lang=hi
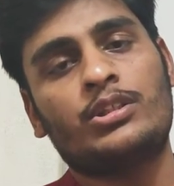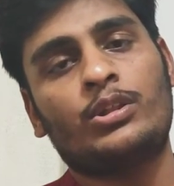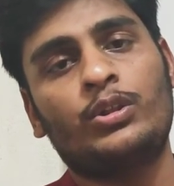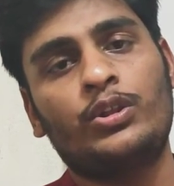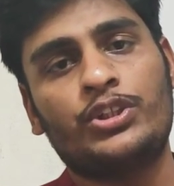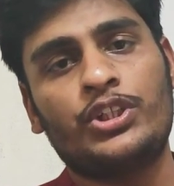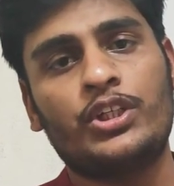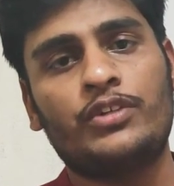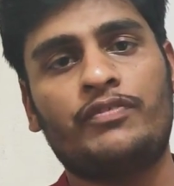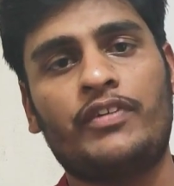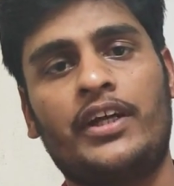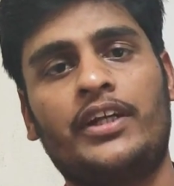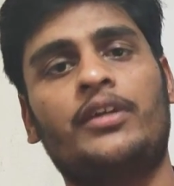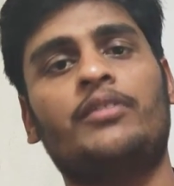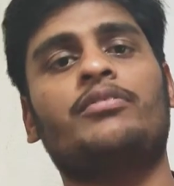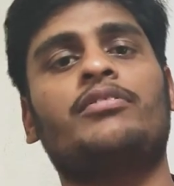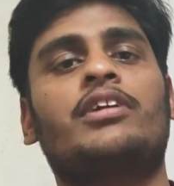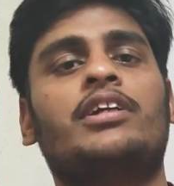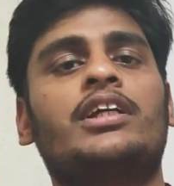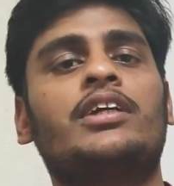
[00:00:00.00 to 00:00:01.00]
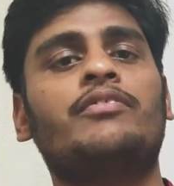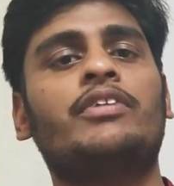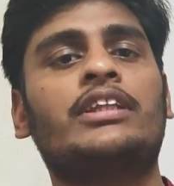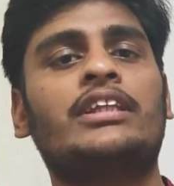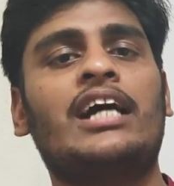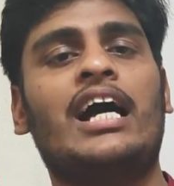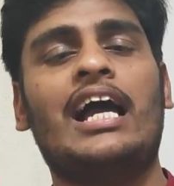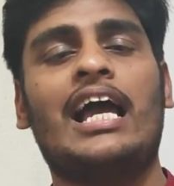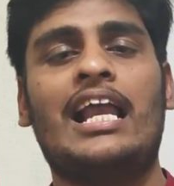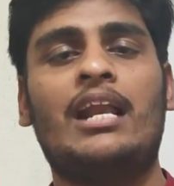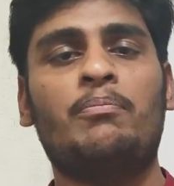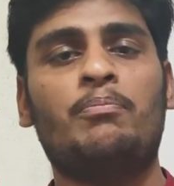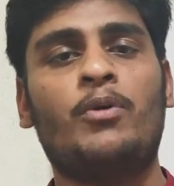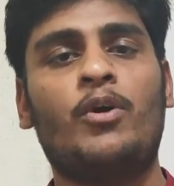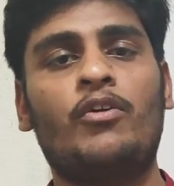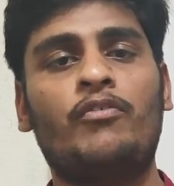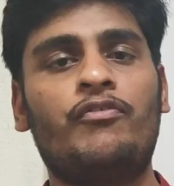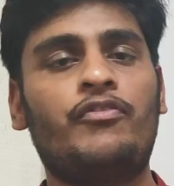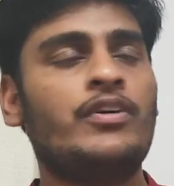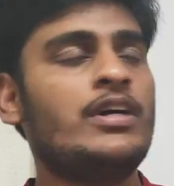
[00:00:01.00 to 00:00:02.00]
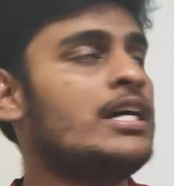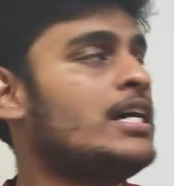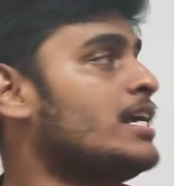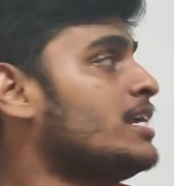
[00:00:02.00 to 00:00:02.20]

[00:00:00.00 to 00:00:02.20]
सोल्यूशन फाइंड आउट करेंगे विद द हेल्प ऑफ